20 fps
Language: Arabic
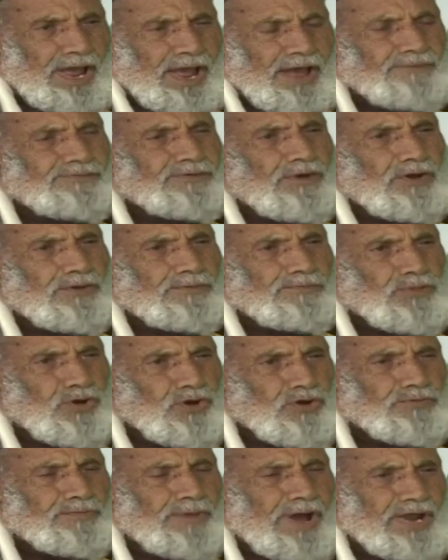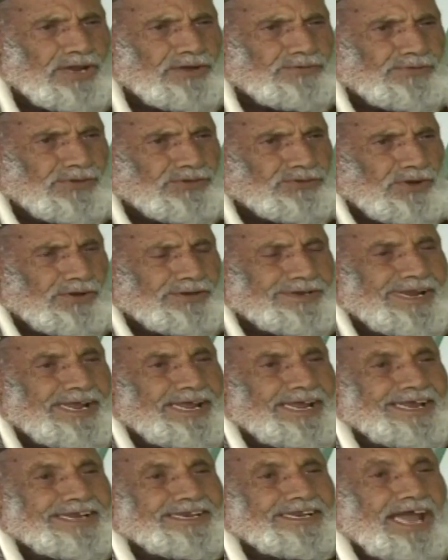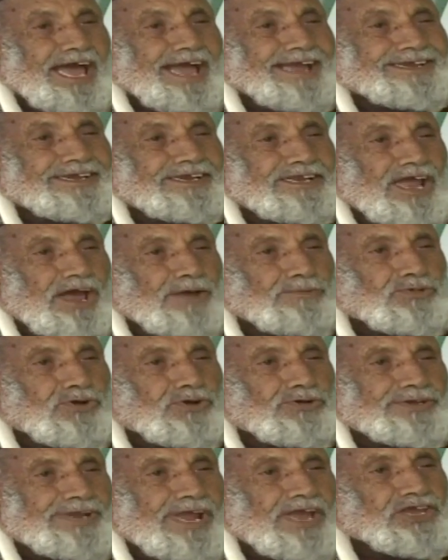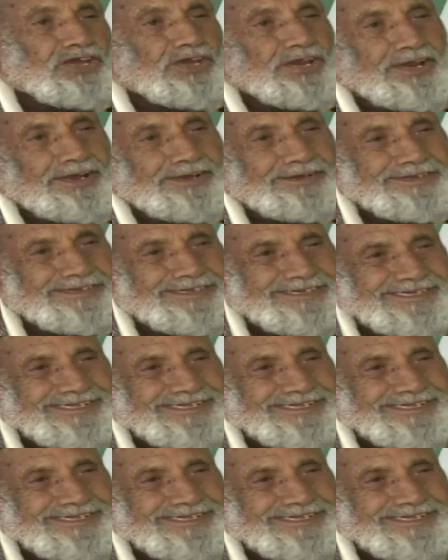فأمه معرفة لكن أبوه نكرة نكرة